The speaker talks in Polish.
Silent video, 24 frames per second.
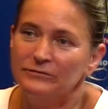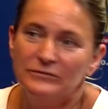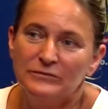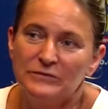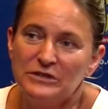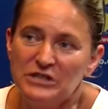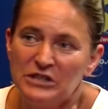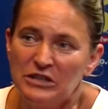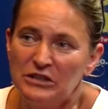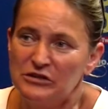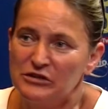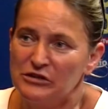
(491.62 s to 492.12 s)

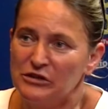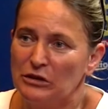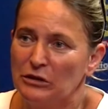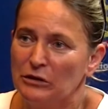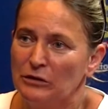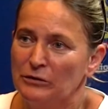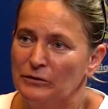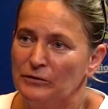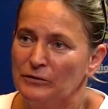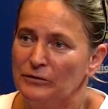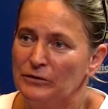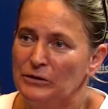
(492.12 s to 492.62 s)

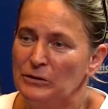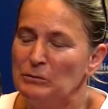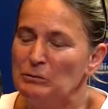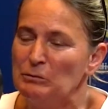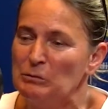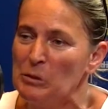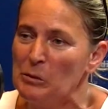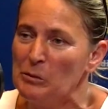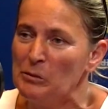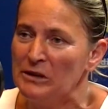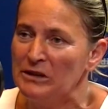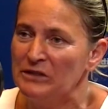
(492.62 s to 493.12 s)
ciężko w tym
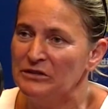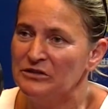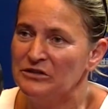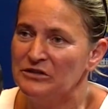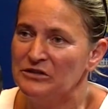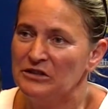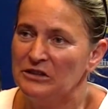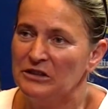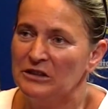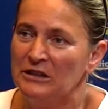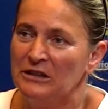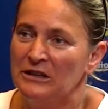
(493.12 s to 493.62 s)

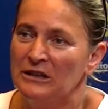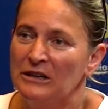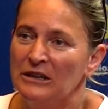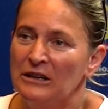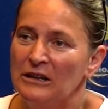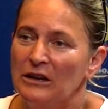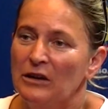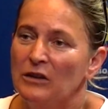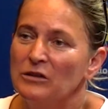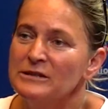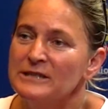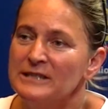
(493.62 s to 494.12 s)
momencie
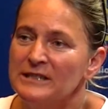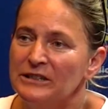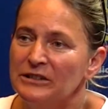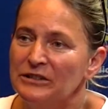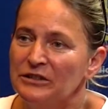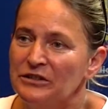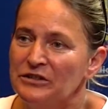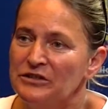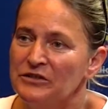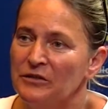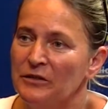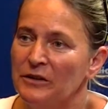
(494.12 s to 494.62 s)

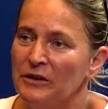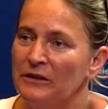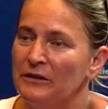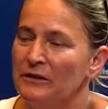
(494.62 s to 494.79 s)
ocenić, e,